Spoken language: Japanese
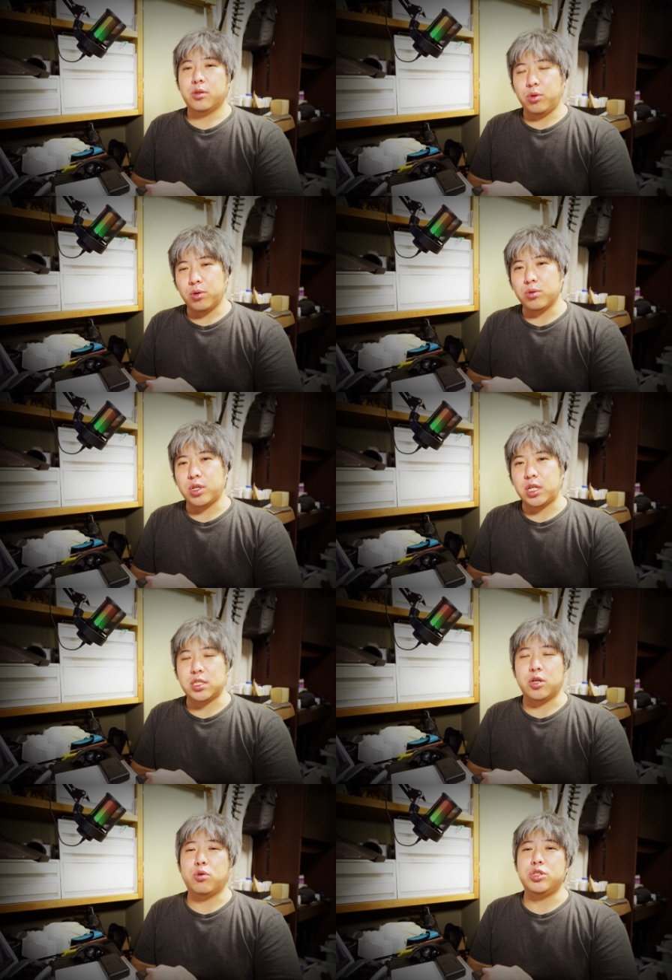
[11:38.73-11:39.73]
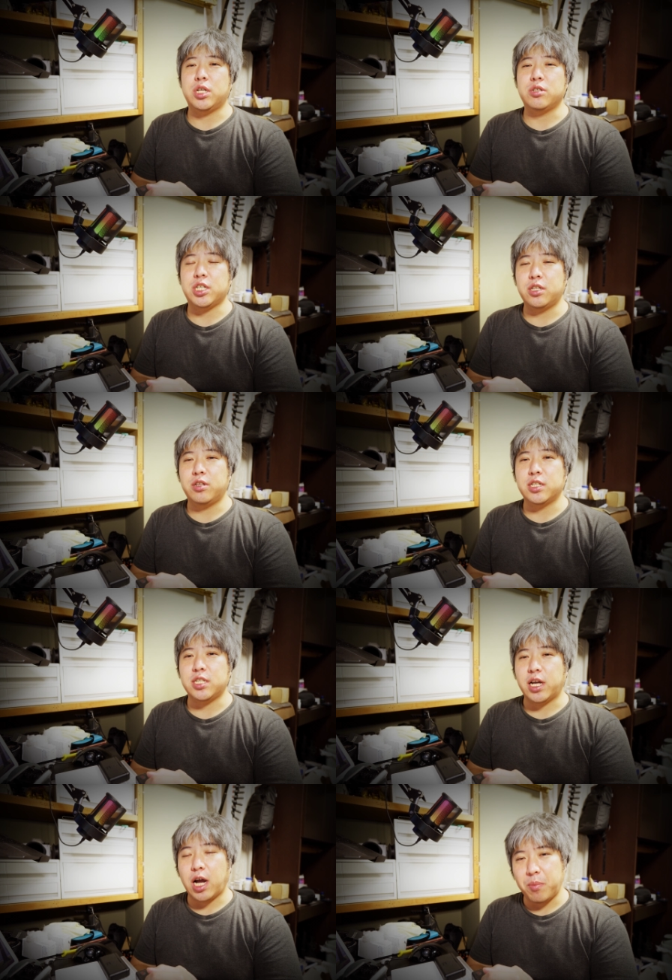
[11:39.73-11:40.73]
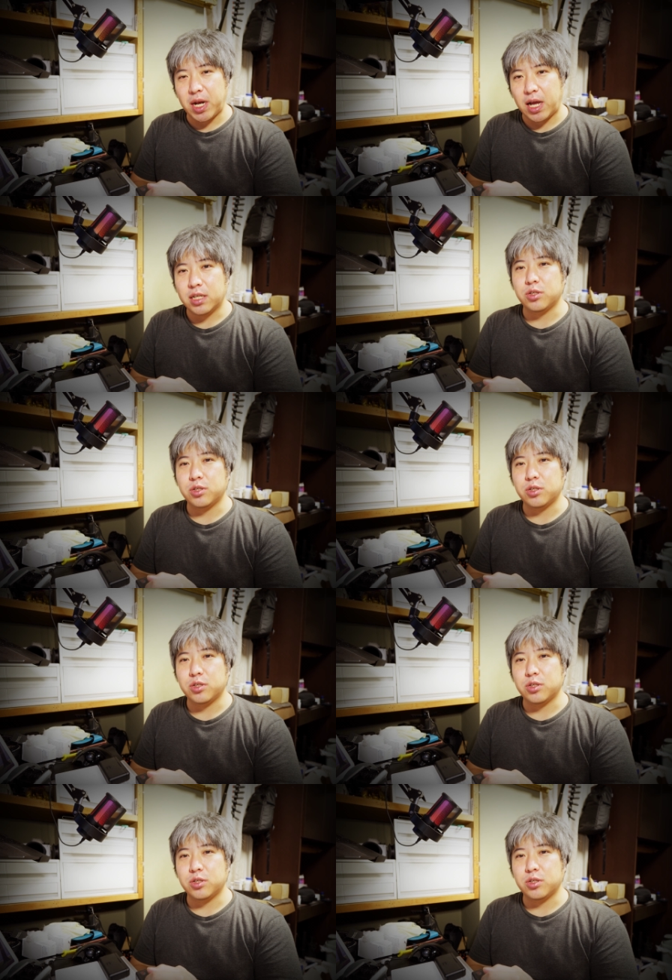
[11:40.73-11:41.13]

ということでですね、こちらのチャンネルでですね、カメラ、